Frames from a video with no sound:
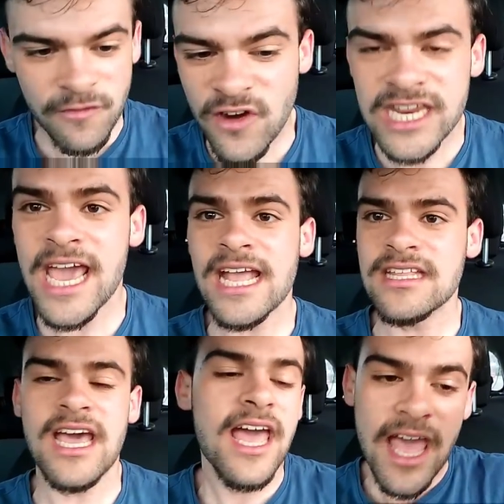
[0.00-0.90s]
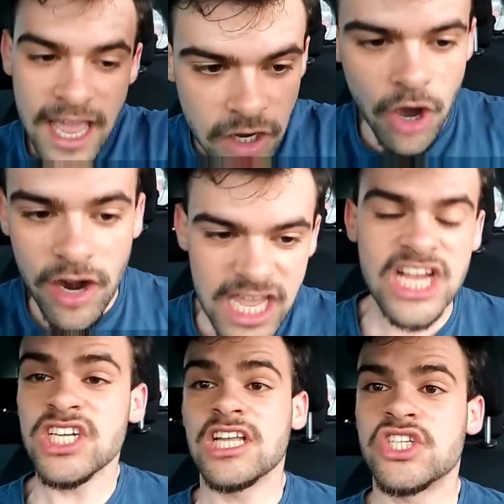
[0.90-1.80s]
ma fa niente, non
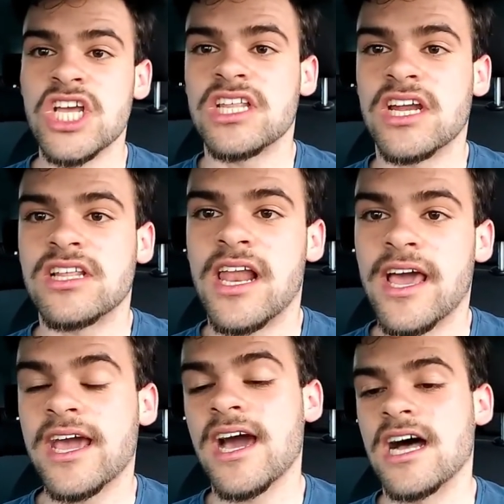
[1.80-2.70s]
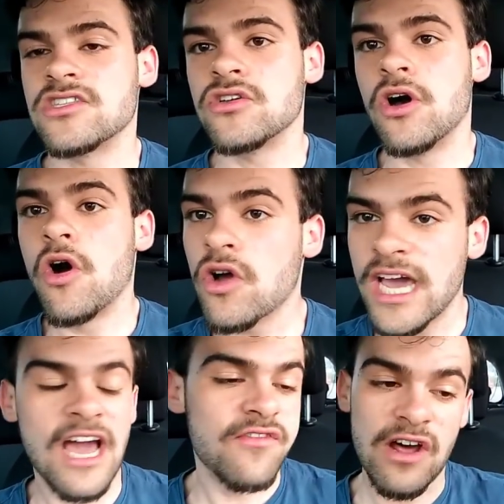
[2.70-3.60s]
riesce a decidertele, e cazzo, ok,
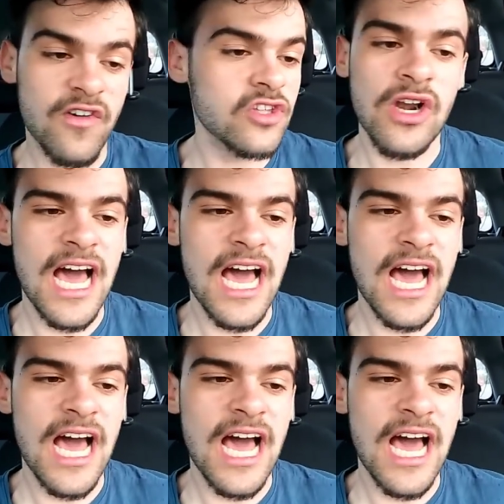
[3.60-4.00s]
ha, fatto